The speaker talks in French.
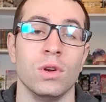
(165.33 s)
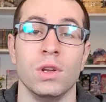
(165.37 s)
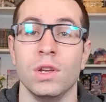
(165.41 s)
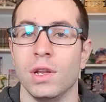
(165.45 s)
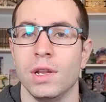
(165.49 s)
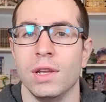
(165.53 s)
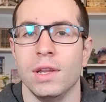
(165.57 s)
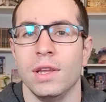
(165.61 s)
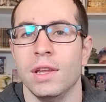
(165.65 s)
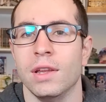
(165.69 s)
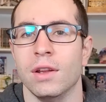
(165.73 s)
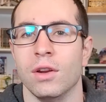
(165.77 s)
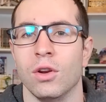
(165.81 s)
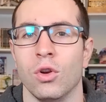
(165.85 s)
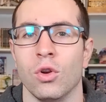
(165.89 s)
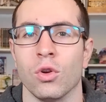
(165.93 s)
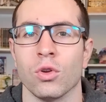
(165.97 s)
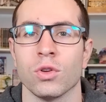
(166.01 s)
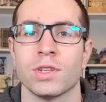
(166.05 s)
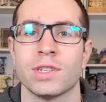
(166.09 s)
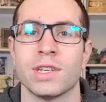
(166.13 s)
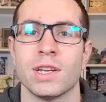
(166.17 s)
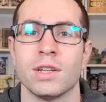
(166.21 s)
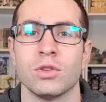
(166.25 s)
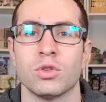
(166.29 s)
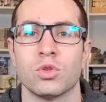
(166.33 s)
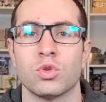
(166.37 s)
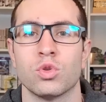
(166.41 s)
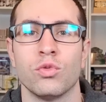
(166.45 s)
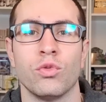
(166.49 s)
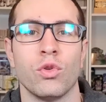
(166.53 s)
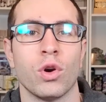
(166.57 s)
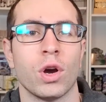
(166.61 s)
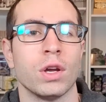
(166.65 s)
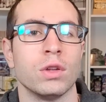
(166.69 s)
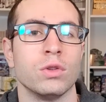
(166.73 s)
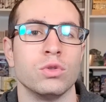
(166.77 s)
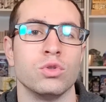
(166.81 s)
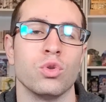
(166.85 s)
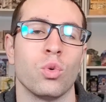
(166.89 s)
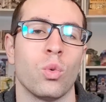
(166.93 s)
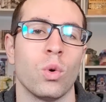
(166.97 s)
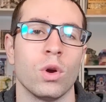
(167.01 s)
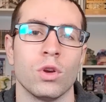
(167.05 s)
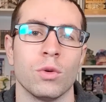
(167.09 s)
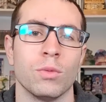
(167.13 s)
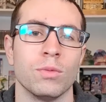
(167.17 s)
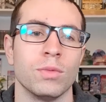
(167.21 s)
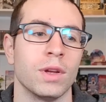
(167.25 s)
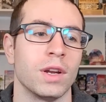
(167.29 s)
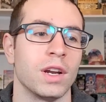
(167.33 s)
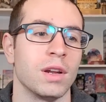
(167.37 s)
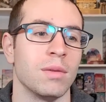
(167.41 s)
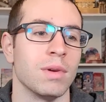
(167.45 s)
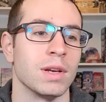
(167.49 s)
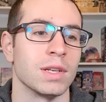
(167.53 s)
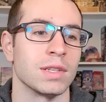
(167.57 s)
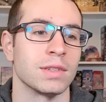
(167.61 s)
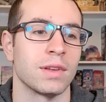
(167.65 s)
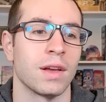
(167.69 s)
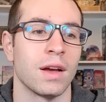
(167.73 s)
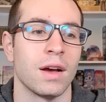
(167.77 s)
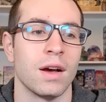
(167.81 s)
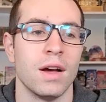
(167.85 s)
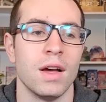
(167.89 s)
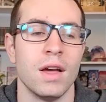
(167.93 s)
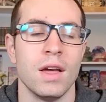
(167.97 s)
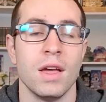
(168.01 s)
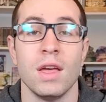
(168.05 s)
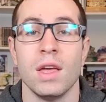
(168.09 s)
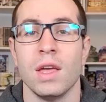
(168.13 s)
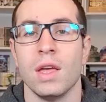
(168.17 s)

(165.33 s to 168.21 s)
Lily, l'ancienne souveraine du royaume d'Alabasta,